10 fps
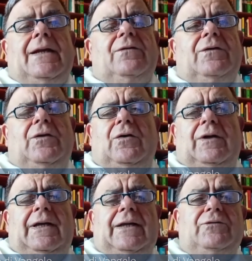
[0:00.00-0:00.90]
al
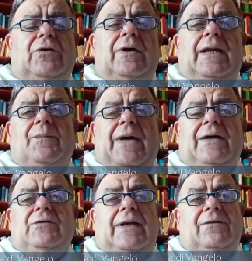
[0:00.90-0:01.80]
Signore la gioia, la
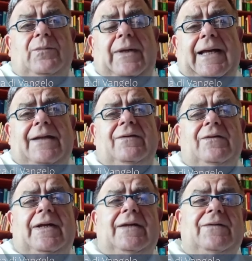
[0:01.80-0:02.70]
pace, la
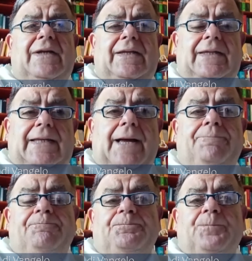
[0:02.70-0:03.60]
speranza, la
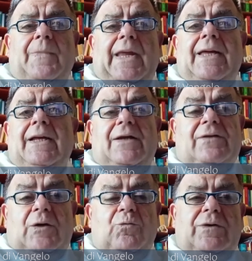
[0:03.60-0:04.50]
serenità, la
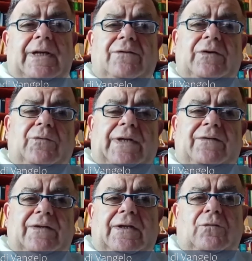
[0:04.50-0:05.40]
salute e la
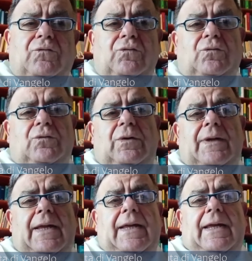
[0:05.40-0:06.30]
sicurezza del
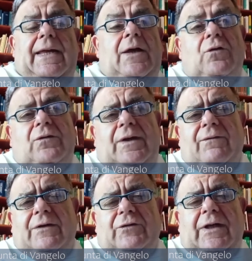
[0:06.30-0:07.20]
futuro. E così i
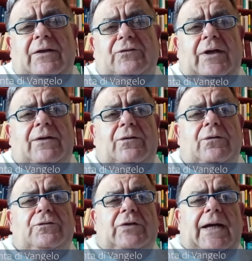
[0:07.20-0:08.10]
Vangeli
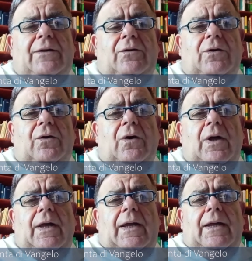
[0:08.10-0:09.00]
certo ci, hanno,
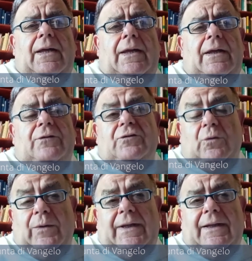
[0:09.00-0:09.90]
eh, ci
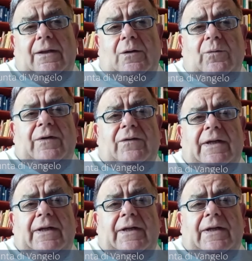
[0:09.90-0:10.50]
guidano in questa